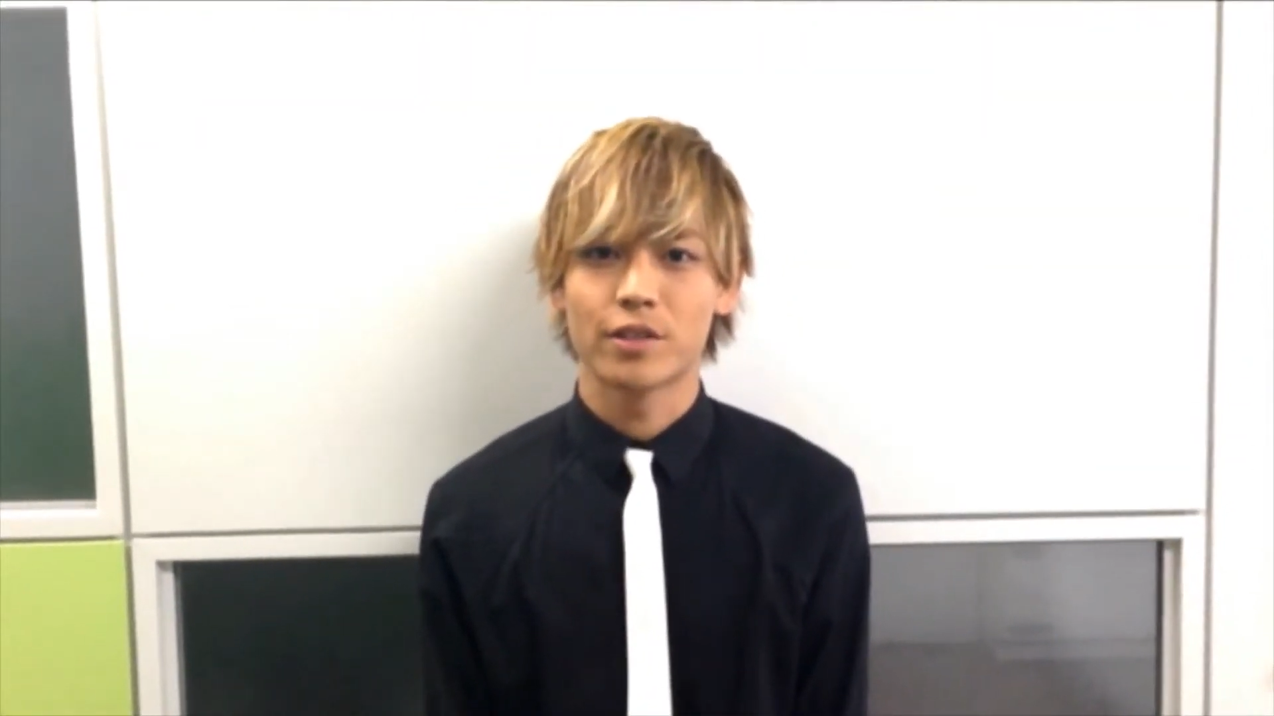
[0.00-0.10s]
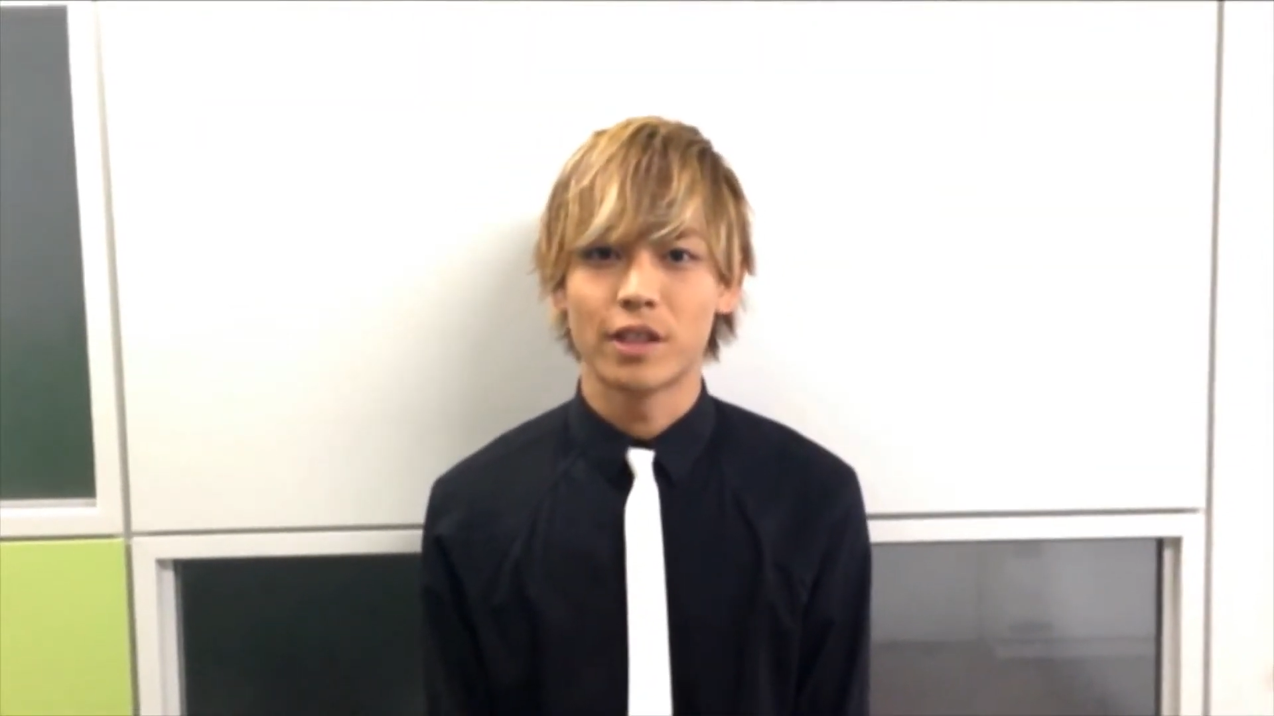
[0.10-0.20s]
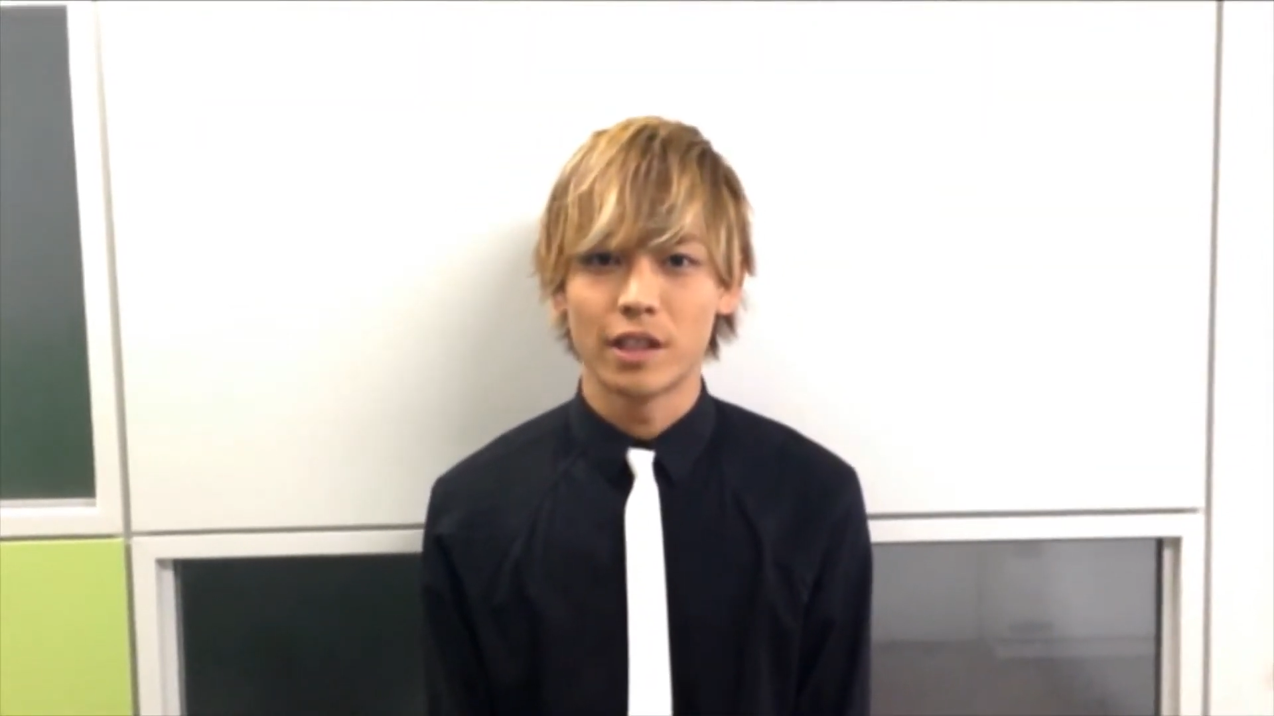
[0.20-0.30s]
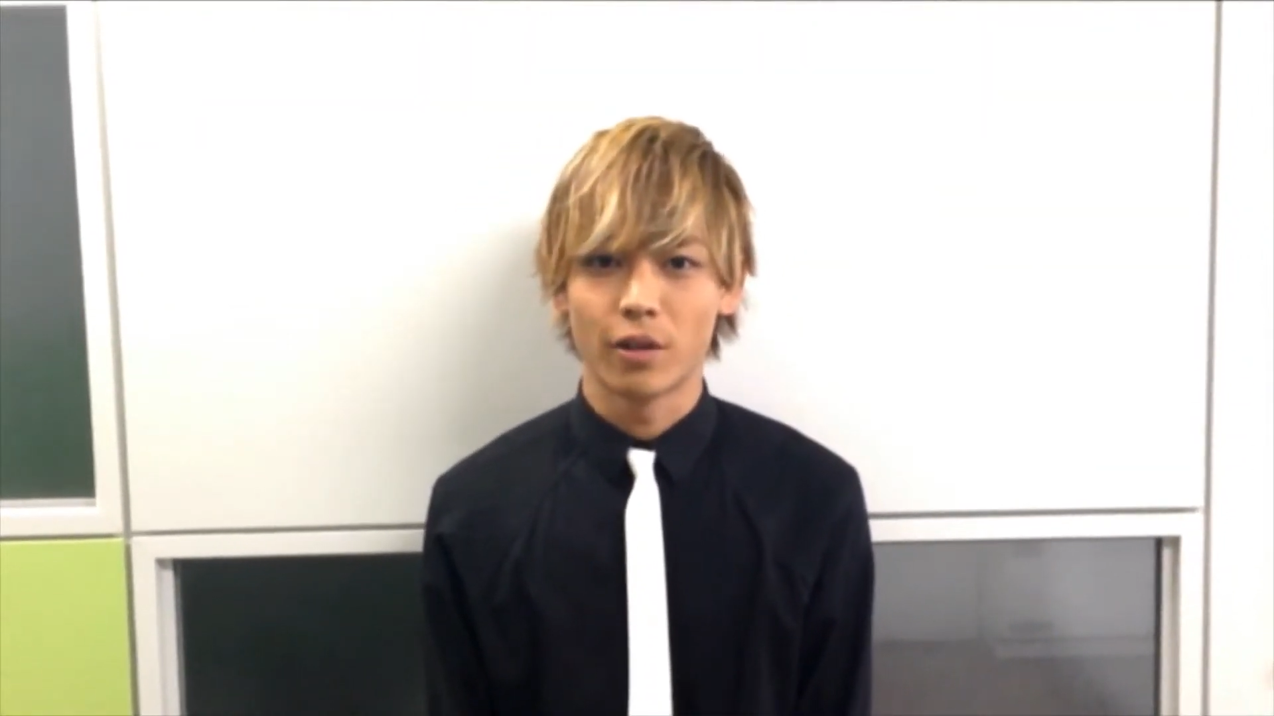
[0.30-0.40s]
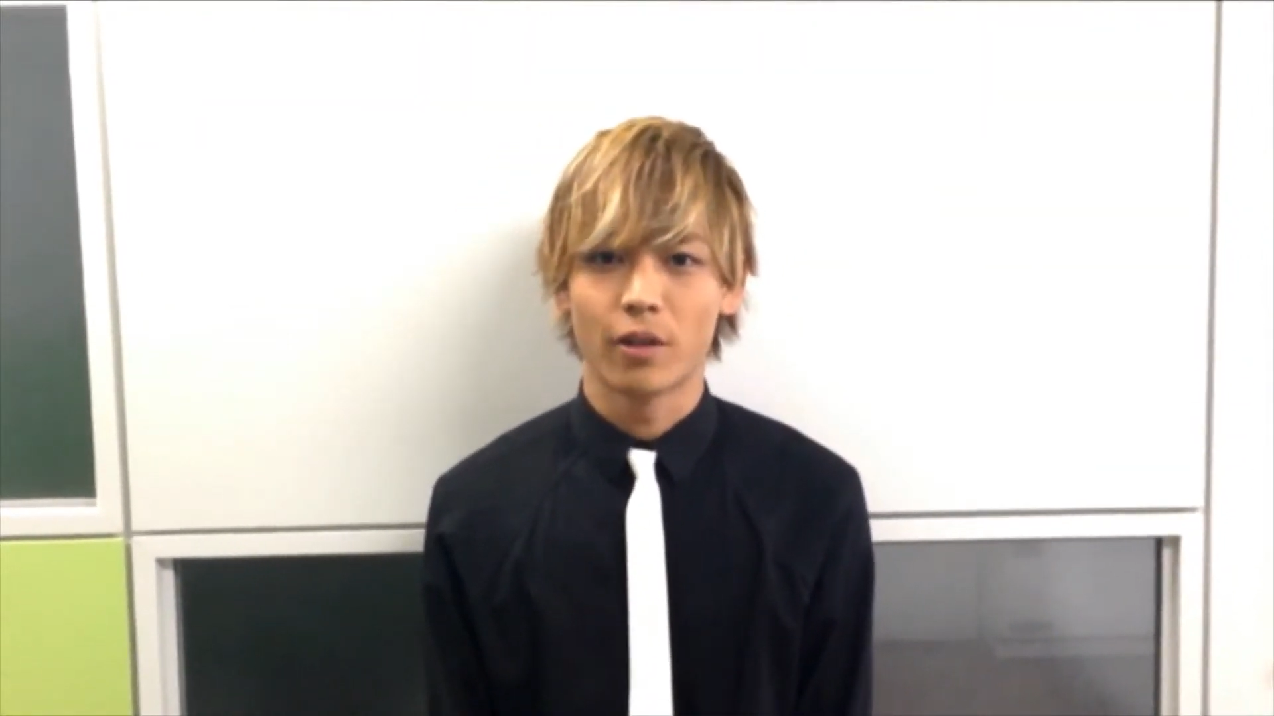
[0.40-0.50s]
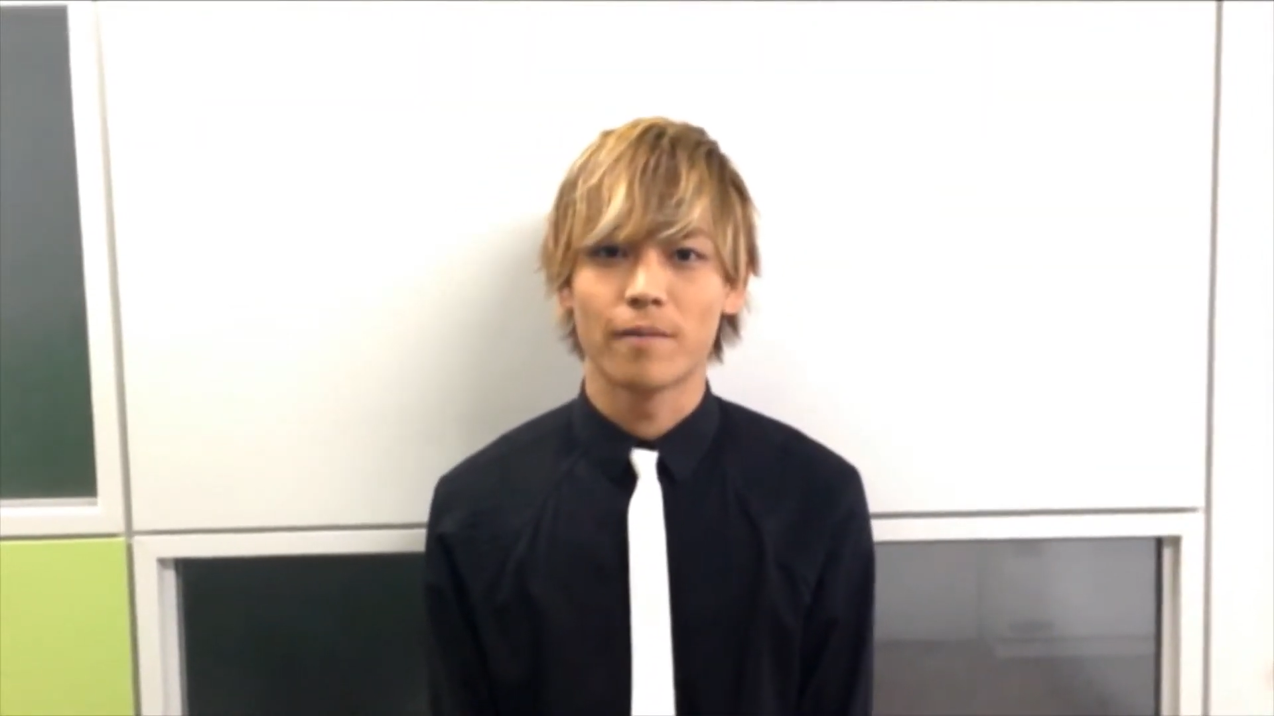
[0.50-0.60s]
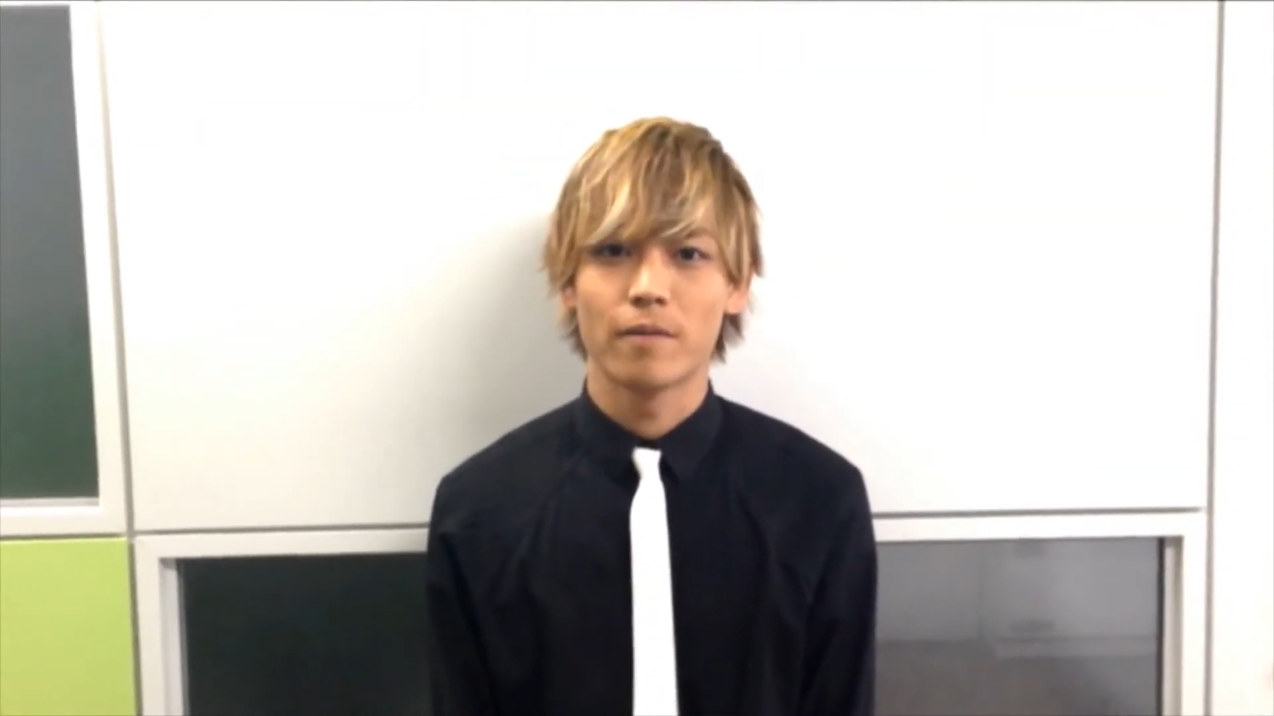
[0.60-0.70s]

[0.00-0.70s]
3の